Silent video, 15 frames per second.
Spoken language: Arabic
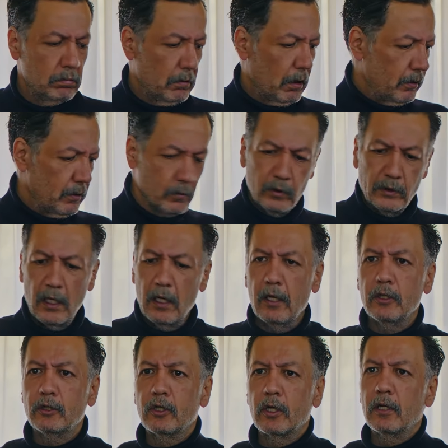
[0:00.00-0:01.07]
يعني وإذا
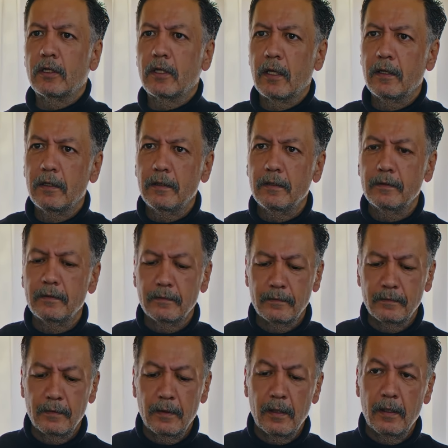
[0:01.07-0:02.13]
لقيت شغل تاني
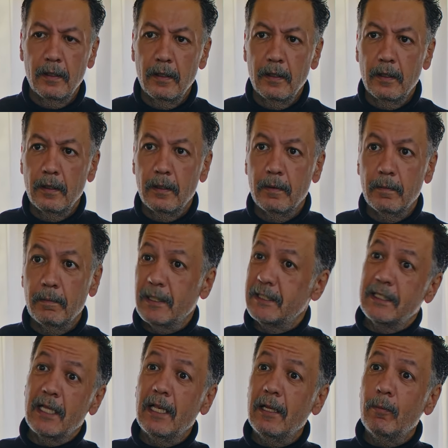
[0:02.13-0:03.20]
بس
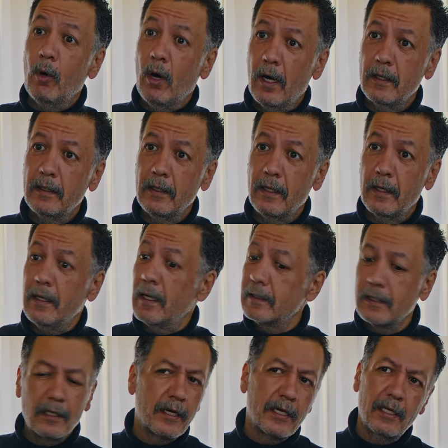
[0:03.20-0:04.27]
اللي مو عادي انك
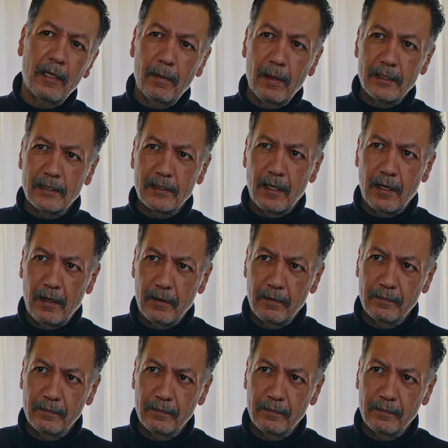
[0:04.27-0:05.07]
تتركني بهالسرعة